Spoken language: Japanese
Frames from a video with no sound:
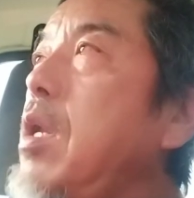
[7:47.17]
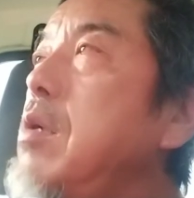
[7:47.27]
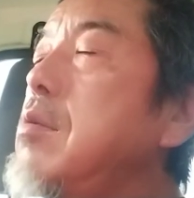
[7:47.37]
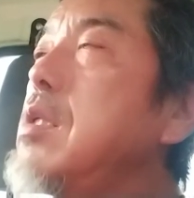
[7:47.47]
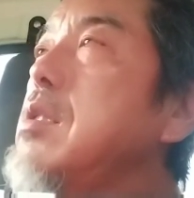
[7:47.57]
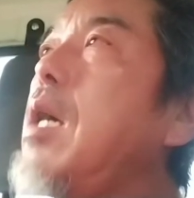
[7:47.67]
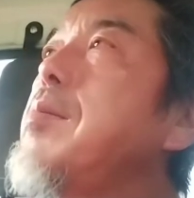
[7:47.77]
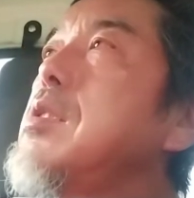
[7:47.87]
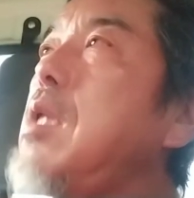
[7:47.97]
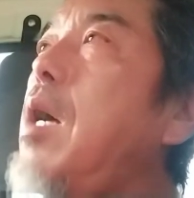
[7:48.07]
りあえず買いま
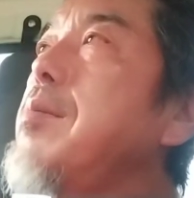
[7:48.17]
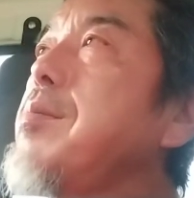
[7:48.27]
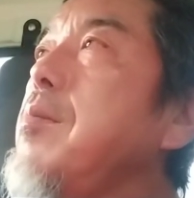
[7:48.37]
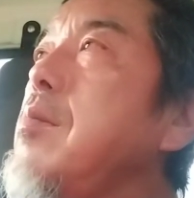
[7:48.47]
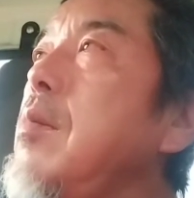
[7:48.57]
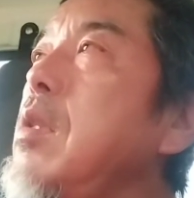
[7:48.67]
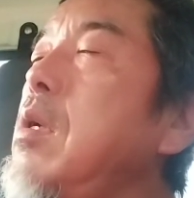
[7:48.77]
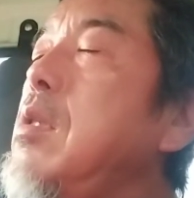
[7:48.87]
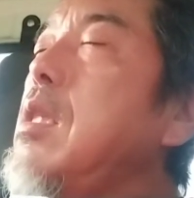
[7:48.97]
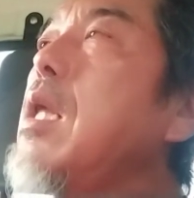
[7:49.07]
した。
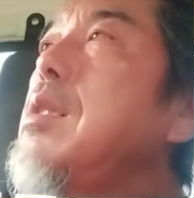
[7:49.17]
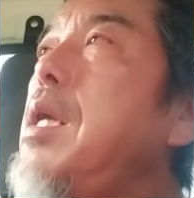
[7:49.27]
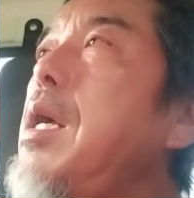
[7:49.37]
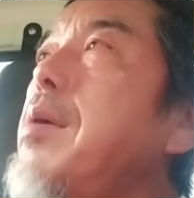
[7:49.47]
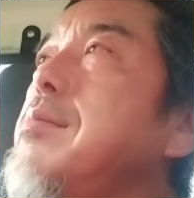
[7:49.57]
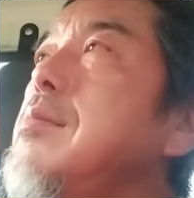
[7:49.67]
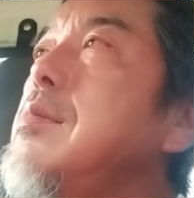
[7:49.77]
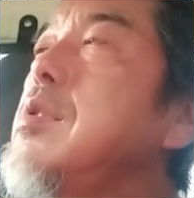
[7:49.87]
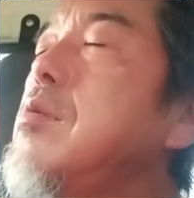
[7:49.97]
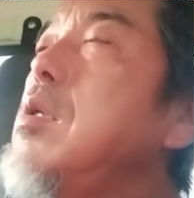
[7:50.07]
なんで、
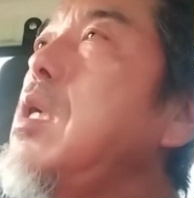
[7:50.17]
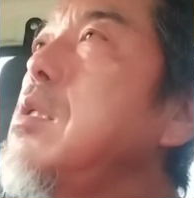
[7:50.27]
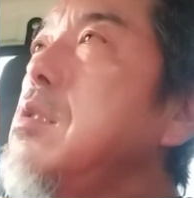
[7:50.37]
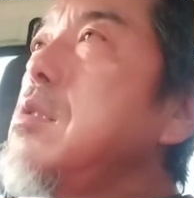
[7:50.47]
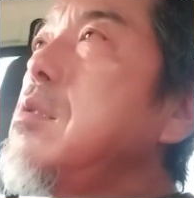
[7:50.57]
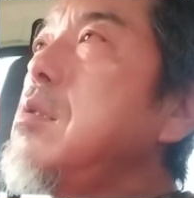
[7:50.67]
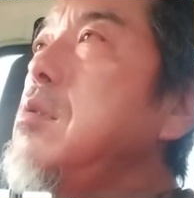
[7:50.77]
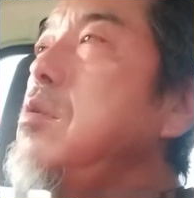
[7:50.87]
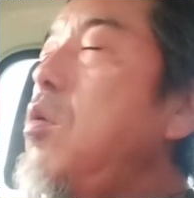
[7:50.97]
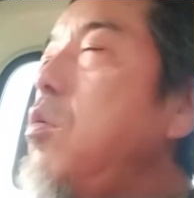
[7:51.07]
とりあえず、
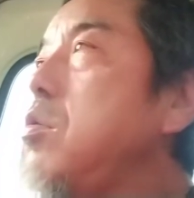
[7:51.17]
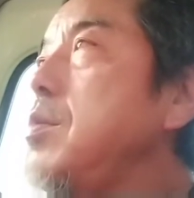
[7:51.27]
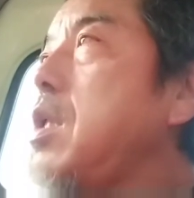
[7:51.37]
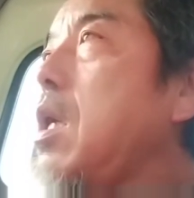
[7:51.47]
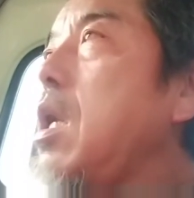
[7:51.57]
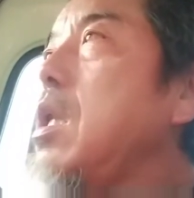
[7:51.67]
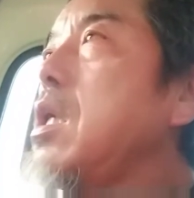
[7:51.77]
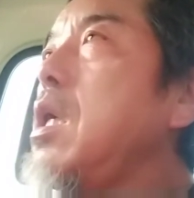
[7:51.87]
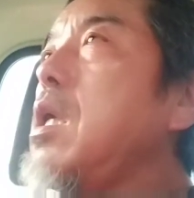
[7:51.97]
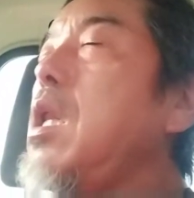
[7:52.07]
よく見て刈らな
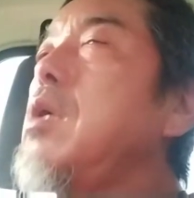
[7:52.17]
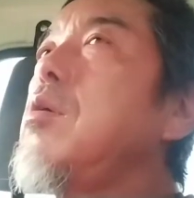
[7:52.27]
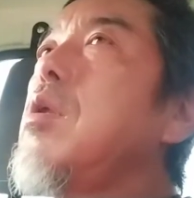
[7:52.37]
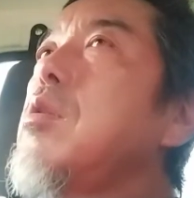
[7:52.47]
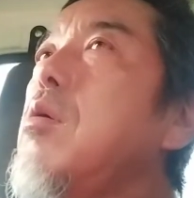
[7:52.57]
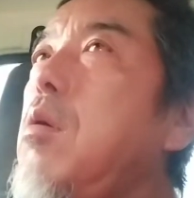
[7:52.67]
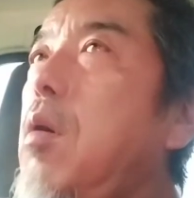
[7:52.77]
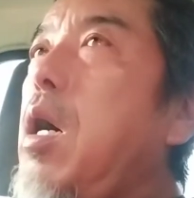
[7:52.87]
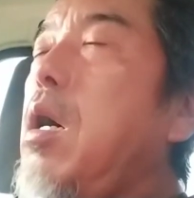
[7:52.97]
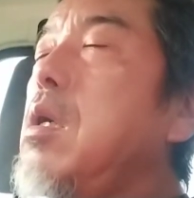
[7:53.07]
きゃいけないようなところ
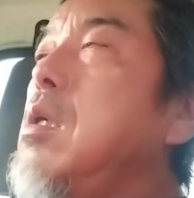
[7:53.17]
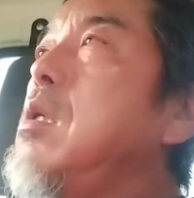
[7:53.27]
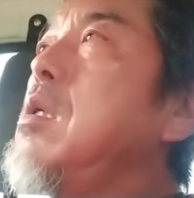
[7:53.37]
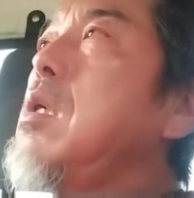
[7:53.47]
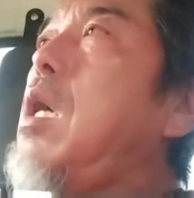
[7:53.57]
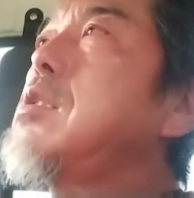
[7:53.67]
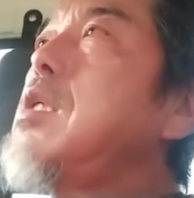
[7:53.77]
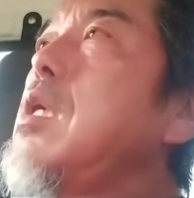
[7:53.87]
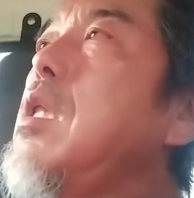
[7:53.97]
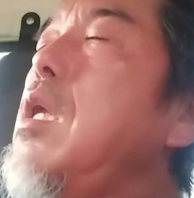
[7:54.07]
は、買っちゃ
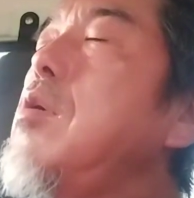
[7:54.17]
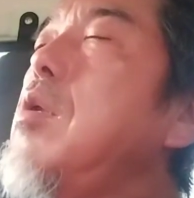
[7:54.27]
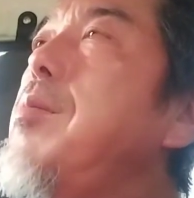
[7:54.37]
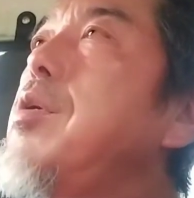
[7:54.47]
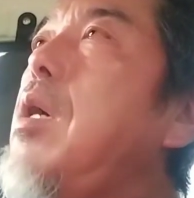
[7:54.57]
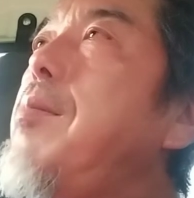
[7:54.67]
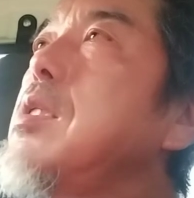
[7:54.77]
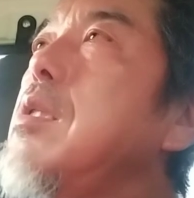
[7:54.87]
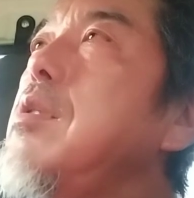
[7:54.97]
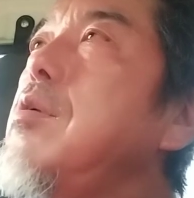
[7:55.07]
いけないようなものが混
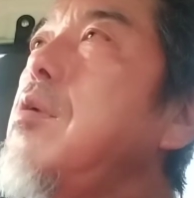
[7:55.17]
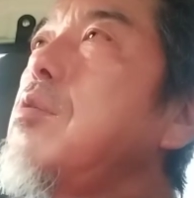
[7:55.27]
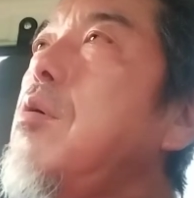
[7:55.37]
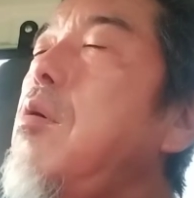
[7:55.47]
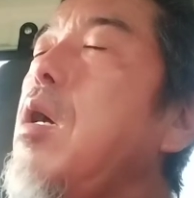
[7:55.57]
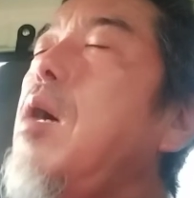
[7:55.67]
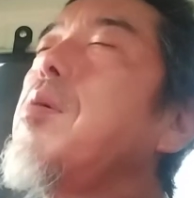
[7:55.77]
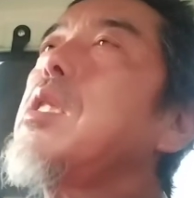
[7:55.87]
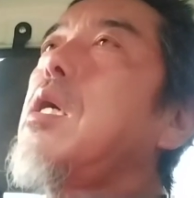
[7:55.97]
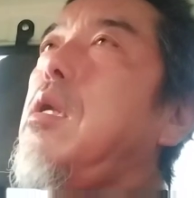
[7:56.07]
ざってるようなところは、釜
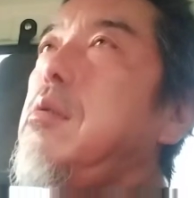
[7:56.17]
で刈る。